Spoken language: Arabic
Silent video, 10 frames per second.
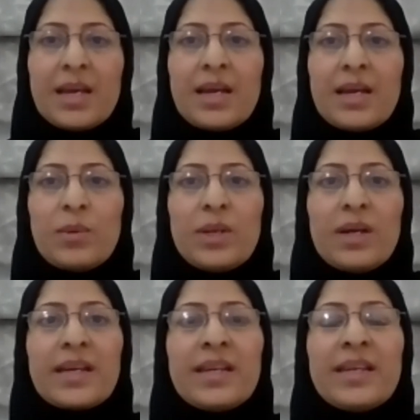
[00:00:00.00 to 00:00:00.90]
آه،
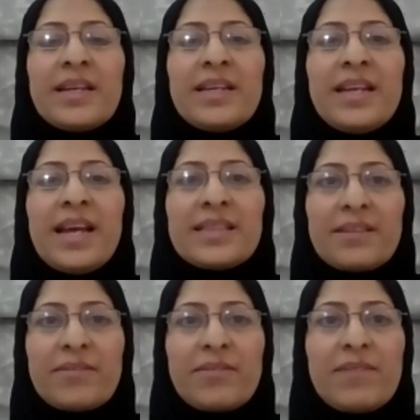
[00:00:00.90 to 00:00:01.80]
ولكن
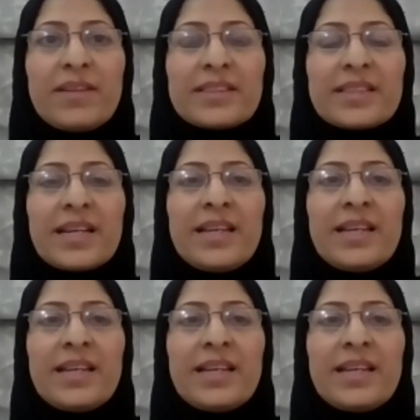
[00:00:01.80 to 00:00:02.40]
للأسف الفترة